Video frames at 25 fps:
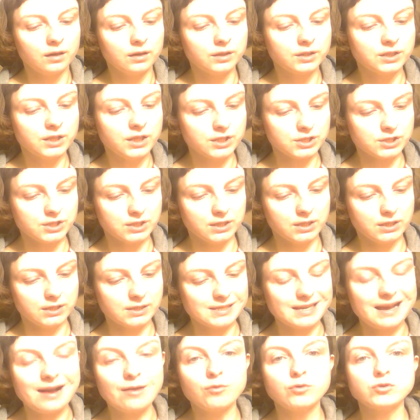jeśli
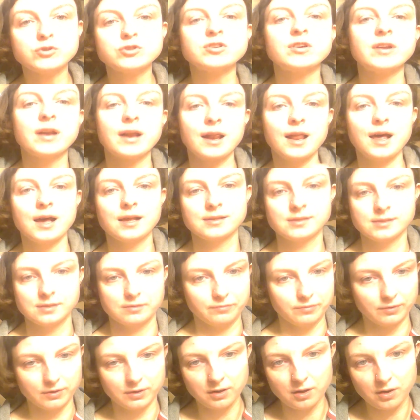całość
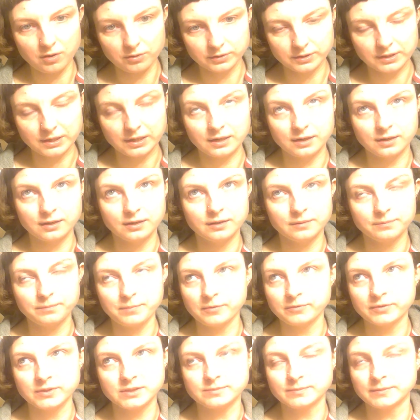relacji wygląda,
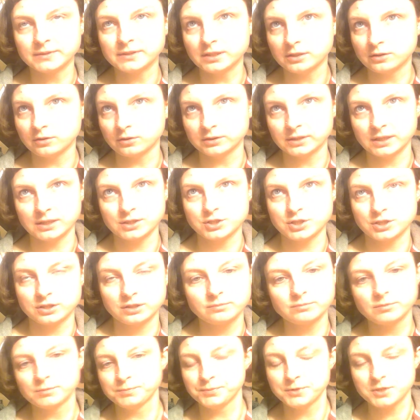powiedzmy tylko tak, że
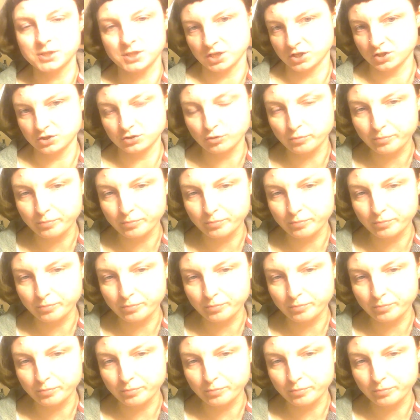ty mi piszesz